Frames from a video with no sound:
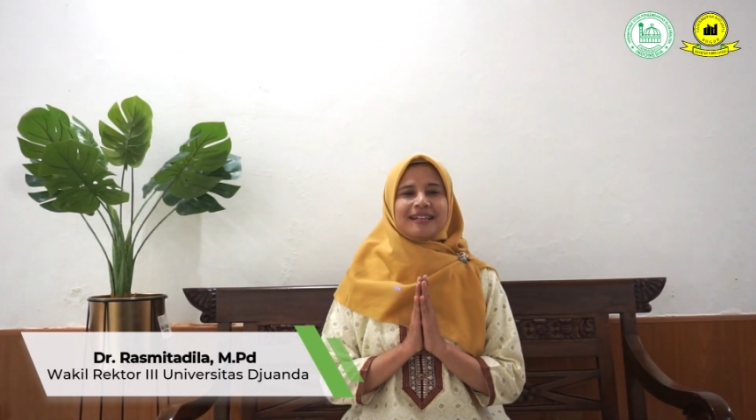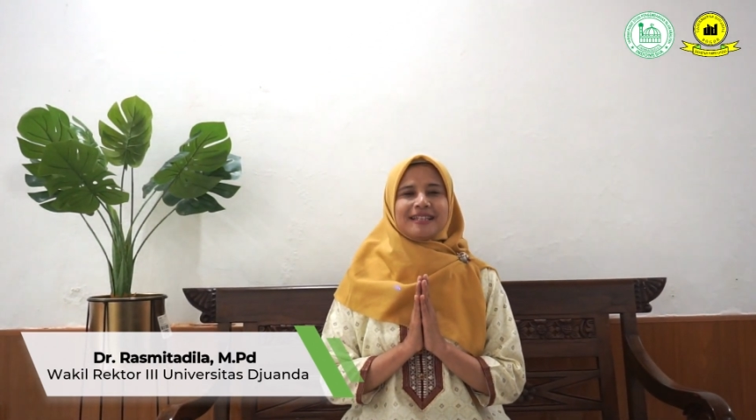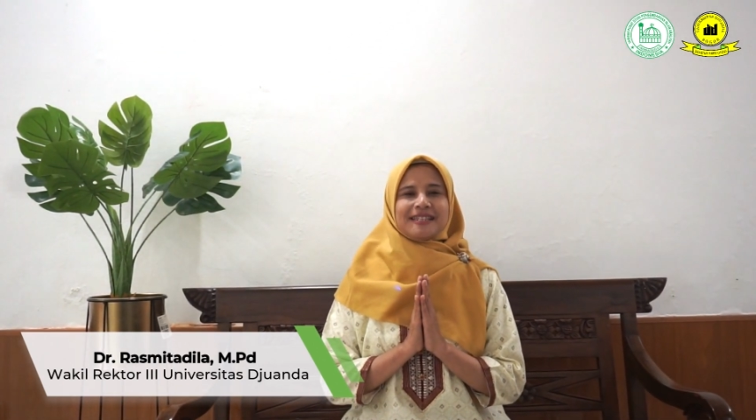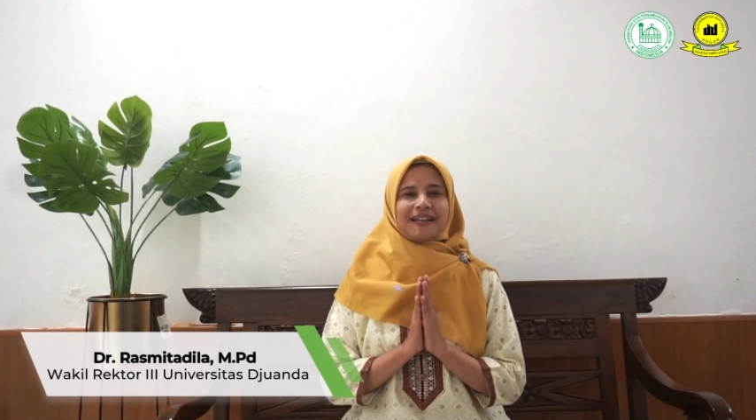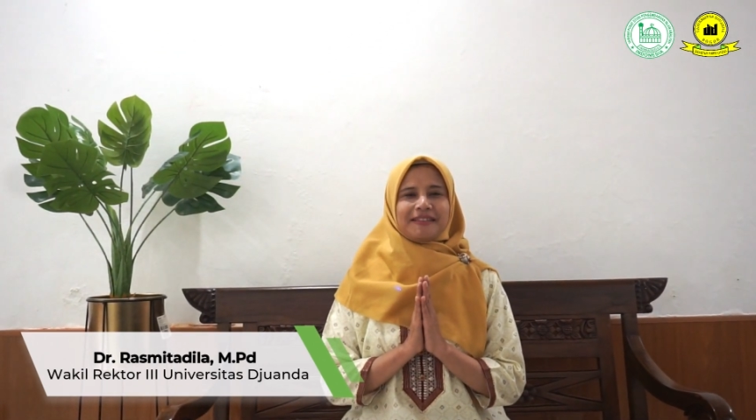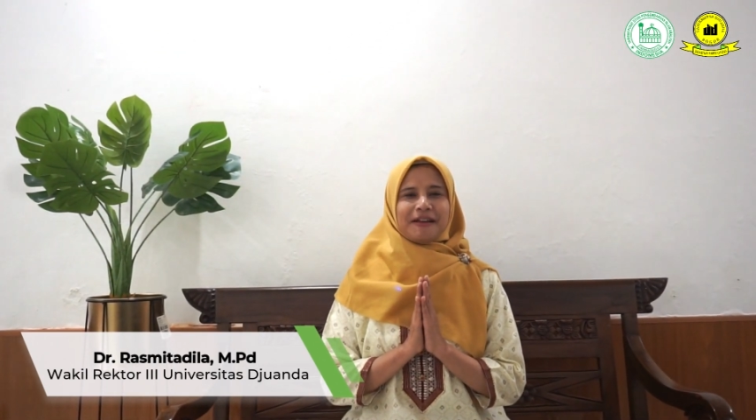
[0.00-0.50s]

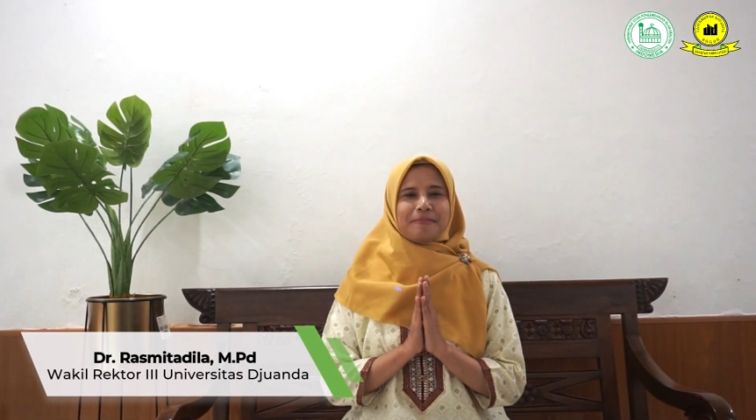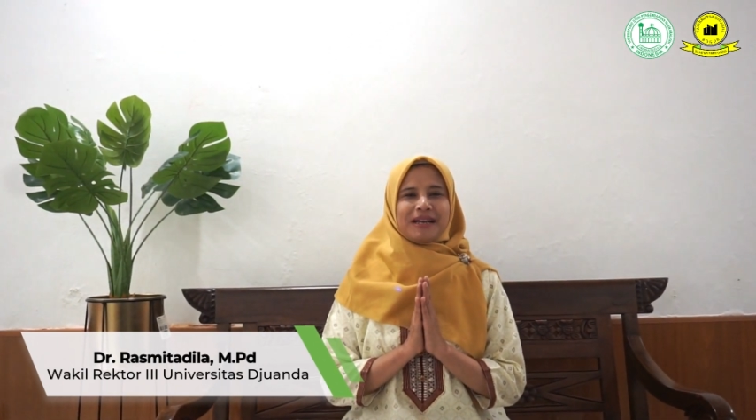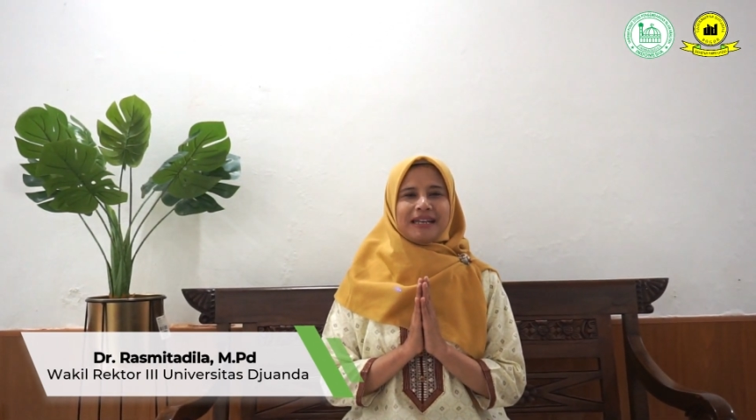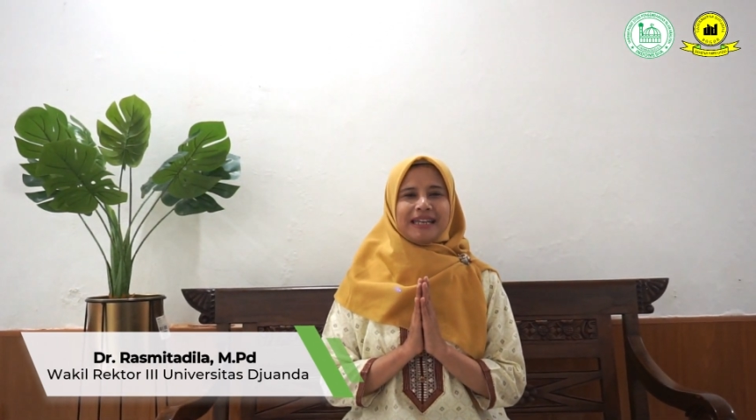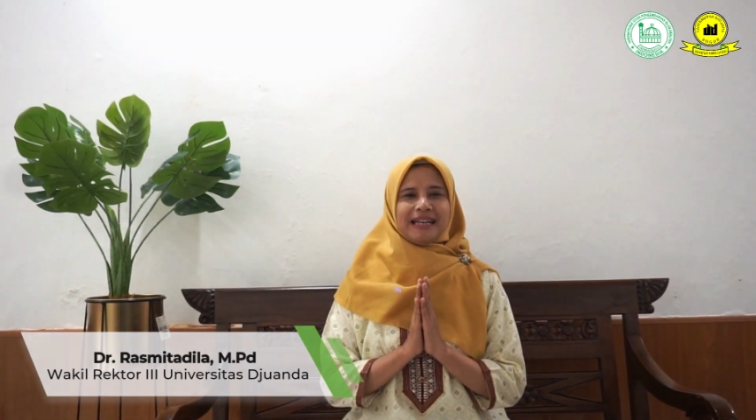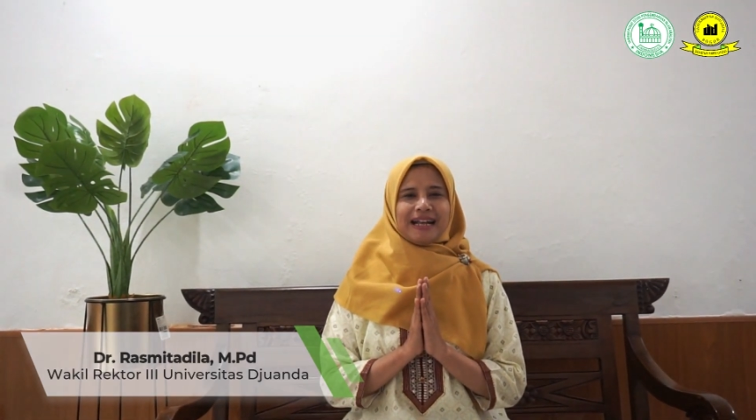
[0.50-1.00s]
serta
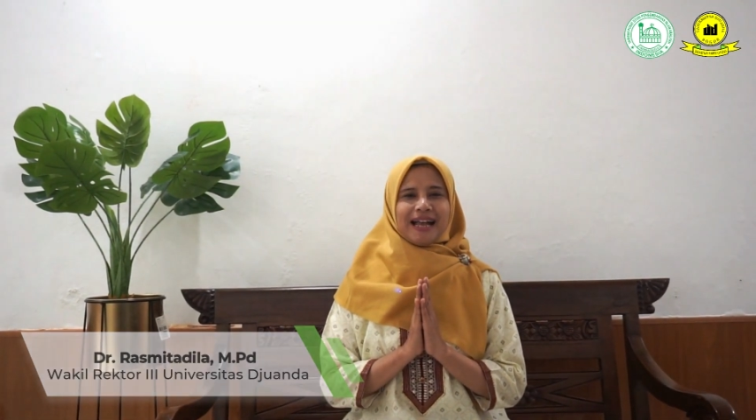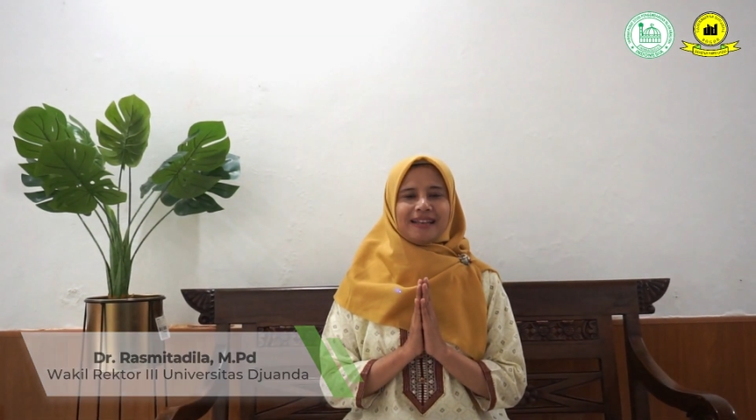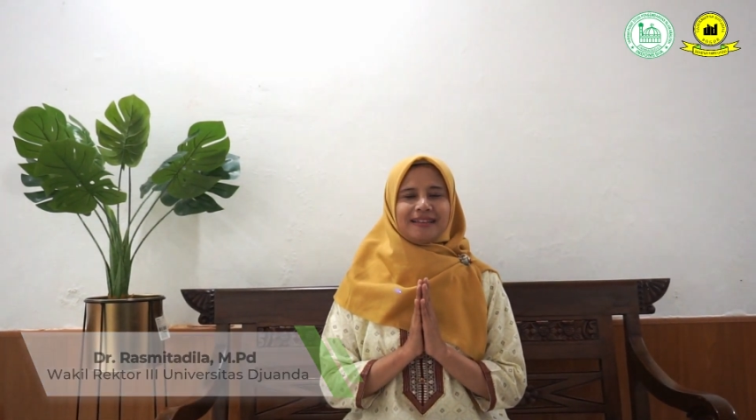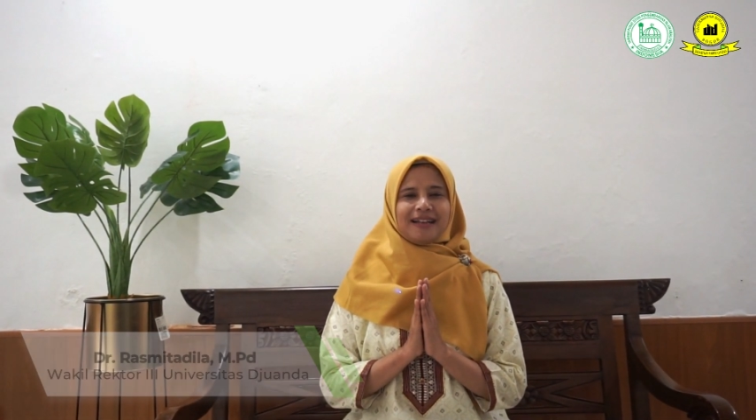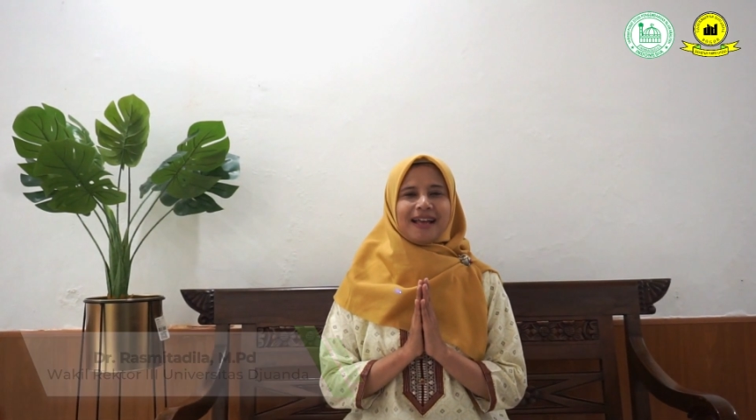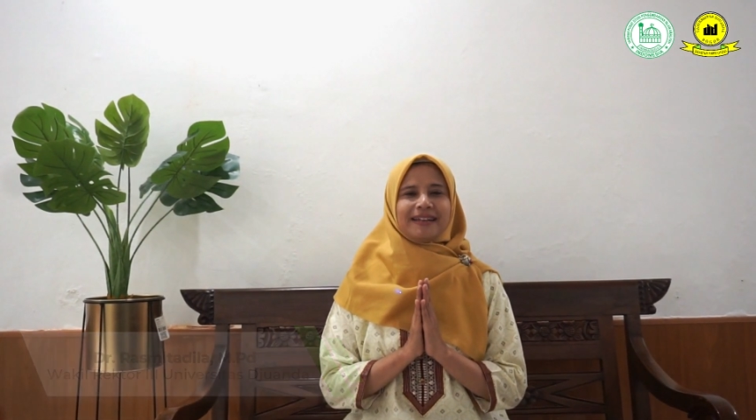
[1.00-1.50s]

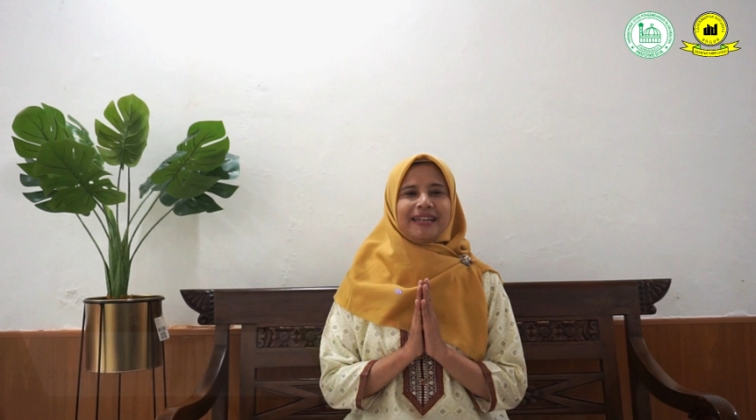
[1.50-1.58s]
meningkatkan